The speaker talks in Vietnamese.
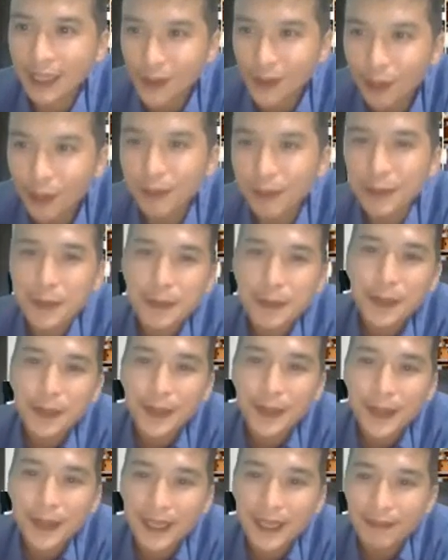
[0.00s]
nhà tiêu dùng.
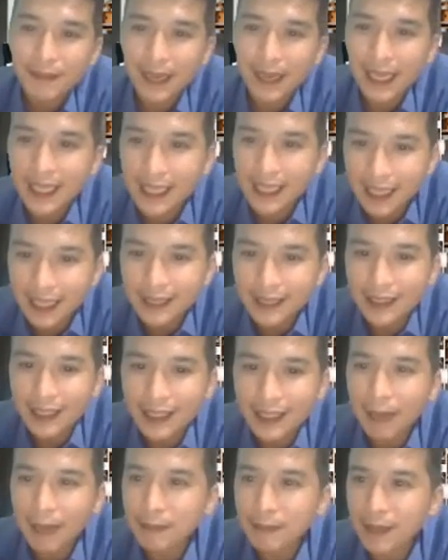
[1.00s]
Và khi anh
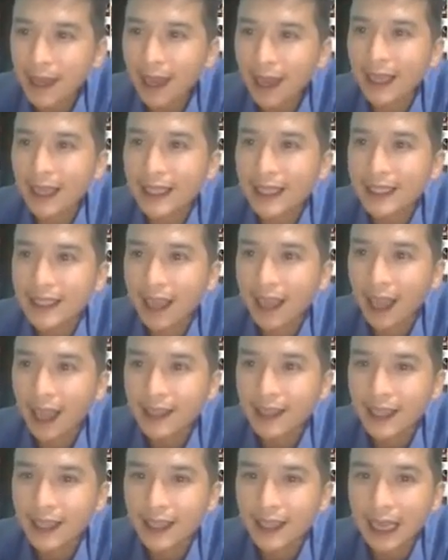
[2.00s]
chị tham gia để
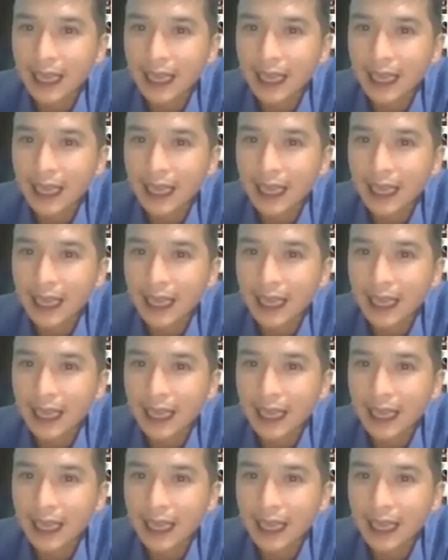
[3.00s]
là gì?